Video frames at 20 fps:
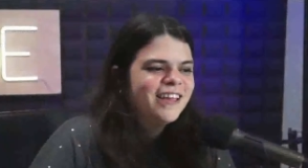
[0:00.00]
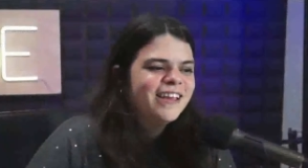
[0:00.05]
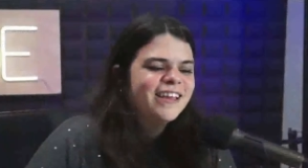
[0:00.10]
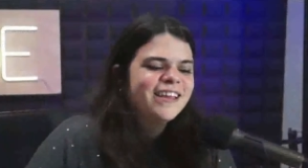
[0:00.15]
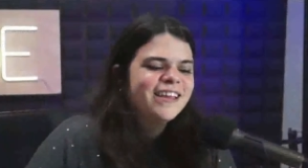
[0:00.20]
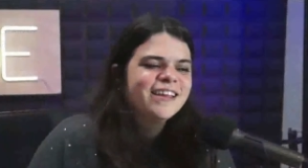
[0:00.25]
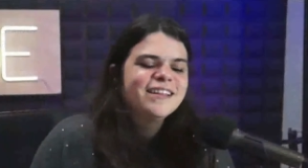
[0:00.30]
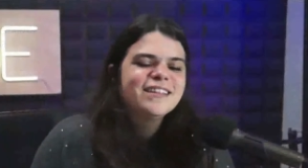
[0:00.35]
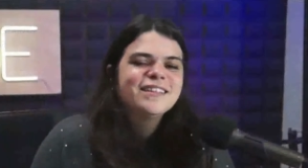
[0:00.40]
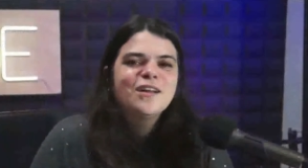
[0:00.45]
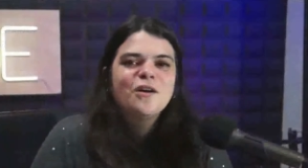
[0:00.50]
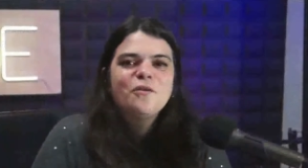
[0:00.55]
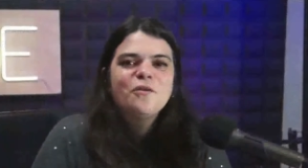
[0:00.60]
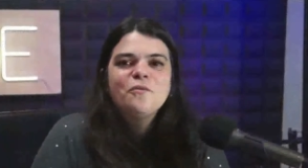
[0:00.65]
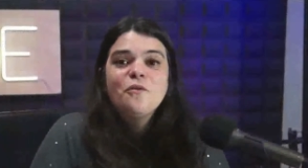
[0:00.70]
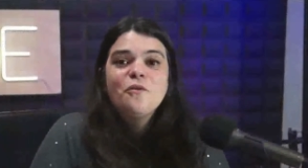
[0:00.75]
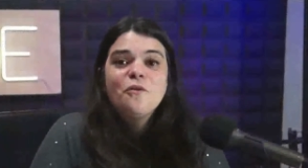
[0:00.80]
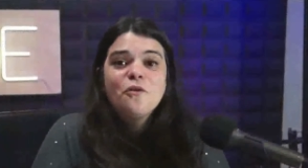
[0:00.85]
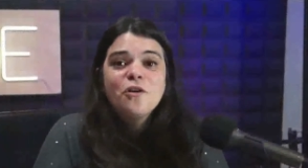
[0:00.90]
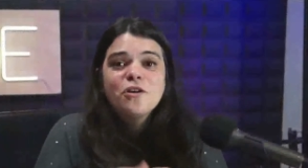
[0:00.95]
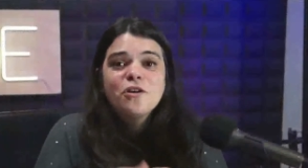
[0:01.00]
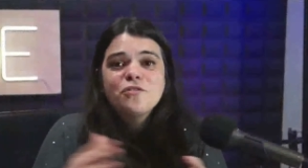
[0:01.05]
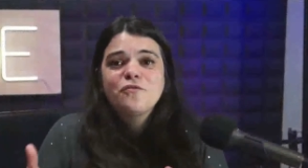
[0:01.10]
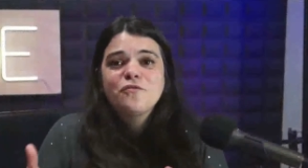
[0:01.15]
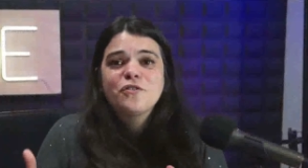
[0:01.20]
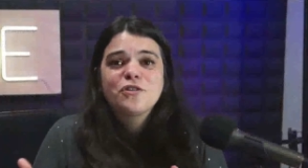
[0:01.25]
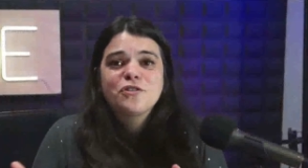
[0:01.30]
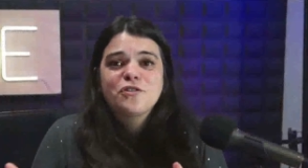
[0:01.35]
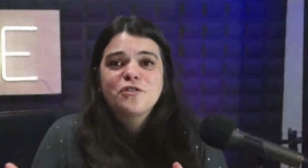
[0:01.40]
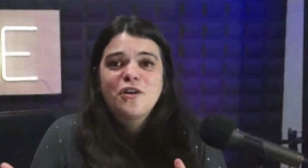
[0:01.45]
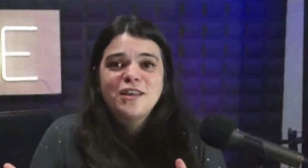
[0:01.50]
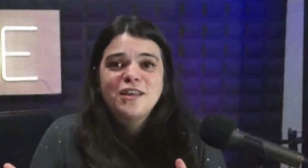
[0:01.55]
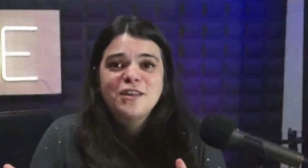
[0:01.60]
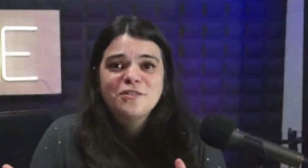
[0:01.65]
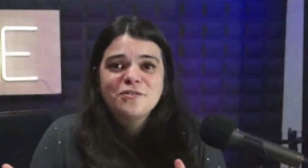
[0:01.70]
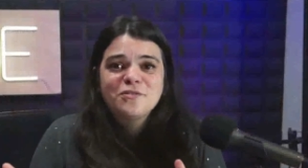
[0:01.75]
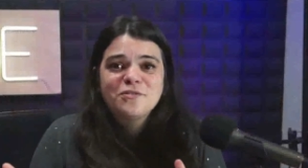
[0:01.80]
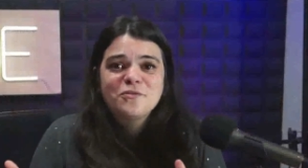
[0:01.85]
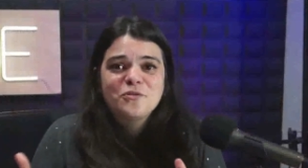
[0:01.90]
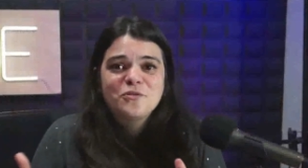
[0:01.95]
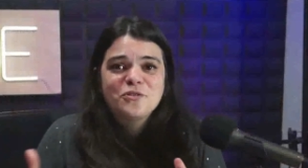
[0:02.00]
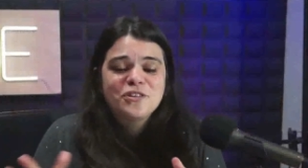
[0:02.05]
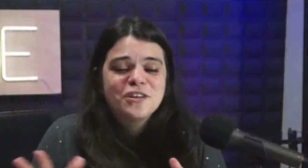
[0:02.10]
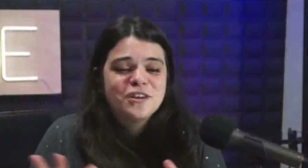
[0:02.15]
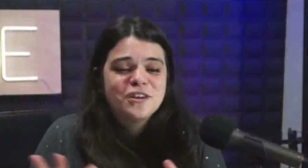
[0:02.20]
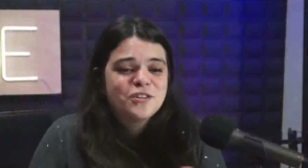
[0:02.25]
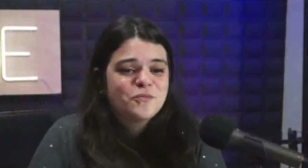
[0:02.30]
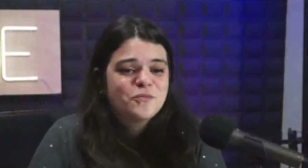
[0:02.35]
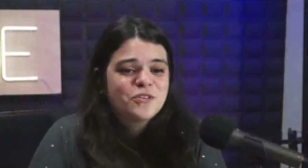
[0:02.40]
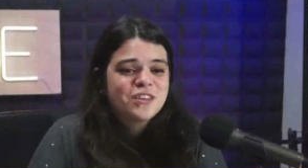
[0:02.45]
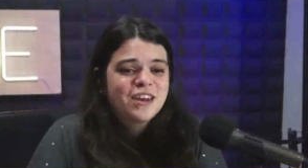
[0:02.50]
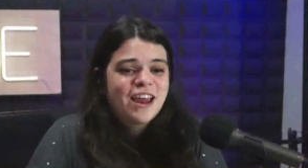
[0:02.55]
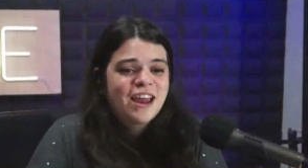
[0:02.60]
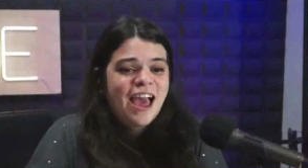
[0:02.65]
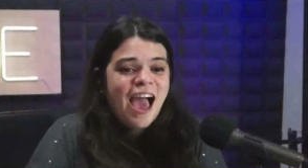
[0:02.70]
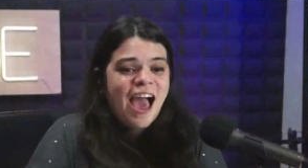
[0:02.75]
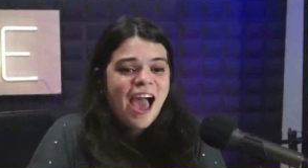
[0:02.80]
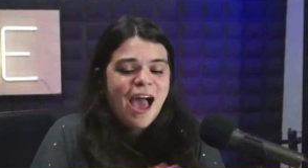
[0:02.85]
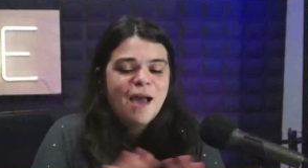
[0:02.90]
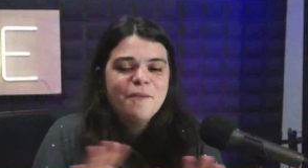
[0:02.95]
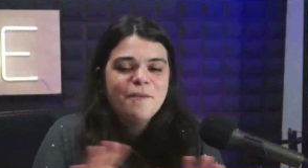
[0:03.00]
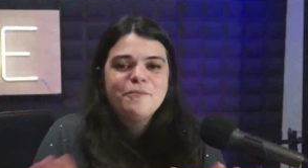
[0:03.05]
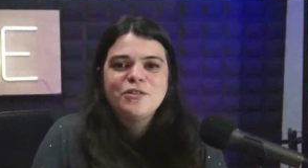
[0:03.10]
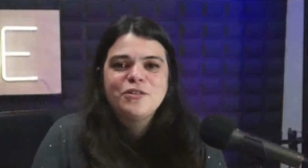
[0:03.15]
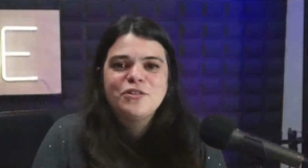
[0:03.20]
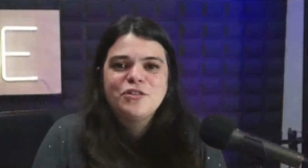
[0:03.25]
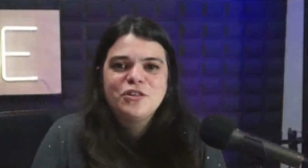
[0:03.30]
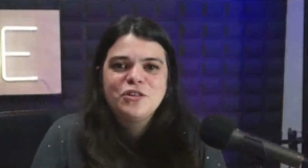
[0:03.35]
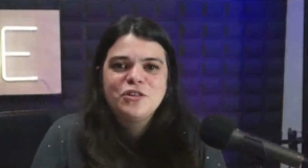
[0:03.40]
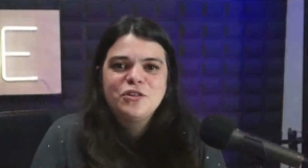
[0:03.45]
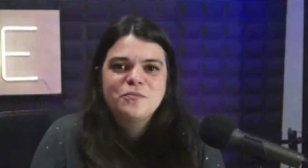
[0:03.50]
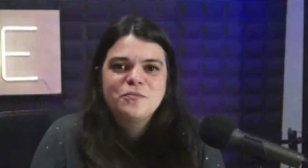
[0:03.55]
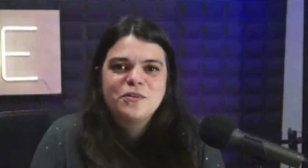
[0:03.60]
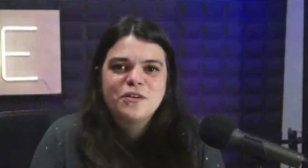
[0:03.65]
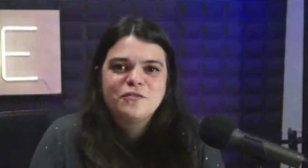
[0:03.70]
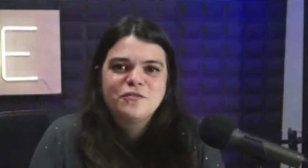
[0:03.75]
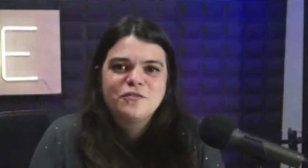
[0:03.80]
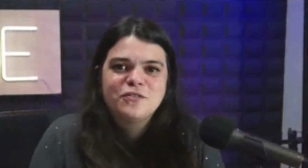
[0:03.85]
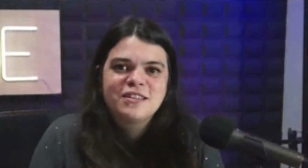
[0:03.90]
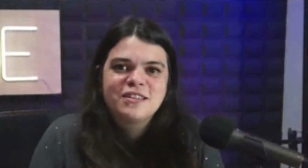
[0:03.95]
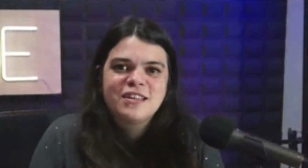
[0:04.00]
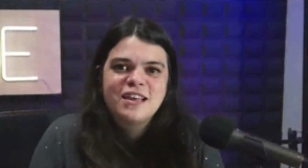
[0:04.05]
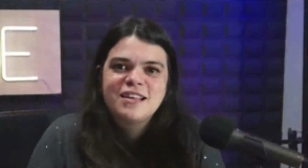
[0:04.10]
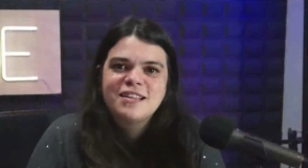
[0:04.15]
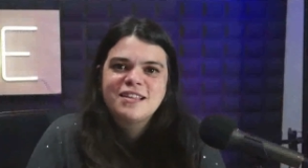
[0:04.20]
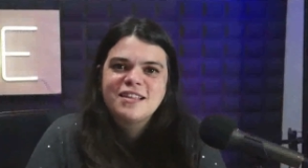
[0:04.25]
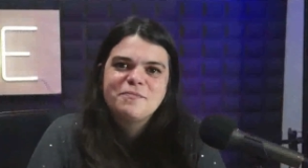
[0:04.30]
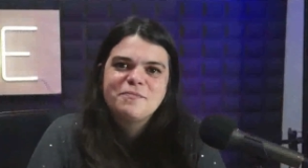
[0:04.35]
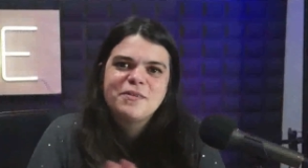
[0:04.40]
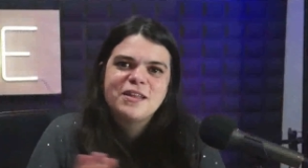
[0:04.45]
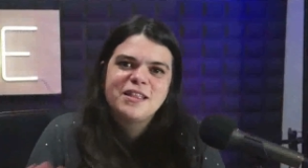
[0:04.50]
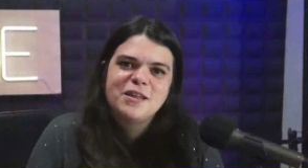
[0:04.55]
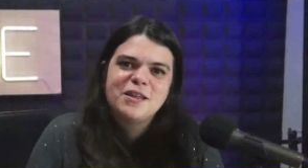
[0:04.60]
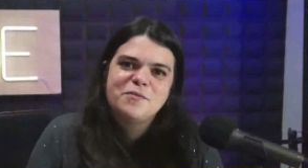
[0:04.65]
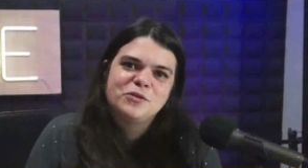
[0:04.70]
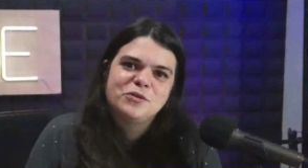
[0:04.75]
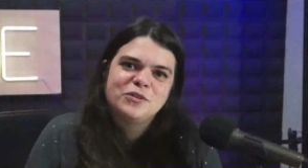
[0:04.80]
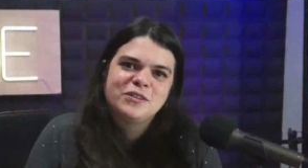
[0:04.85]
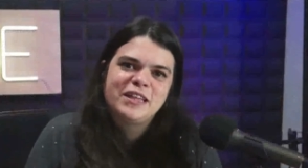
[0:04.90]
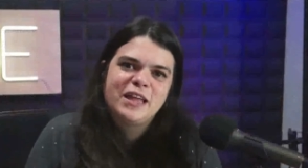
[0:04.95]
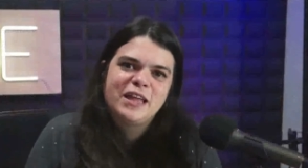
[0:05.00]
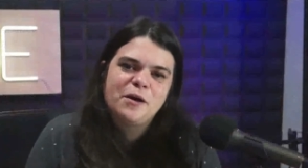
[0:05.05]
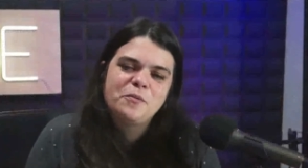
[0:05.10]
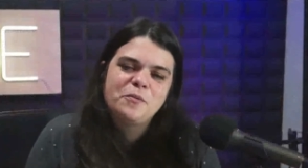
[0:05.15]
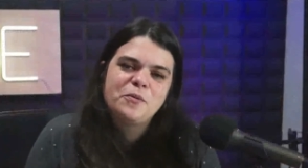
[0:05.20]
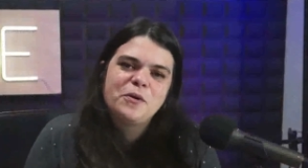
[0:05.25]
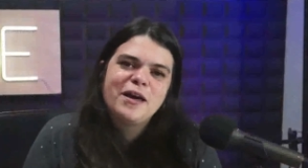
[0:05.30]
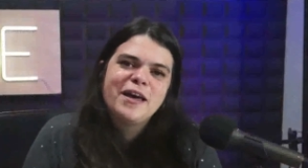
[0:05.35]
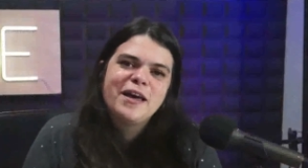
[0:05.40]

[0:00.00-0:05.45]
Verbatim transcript: Então, hoje foi só isso. Eu gostaria de mostrar rapidinho para vocês, sem perder muito tempo.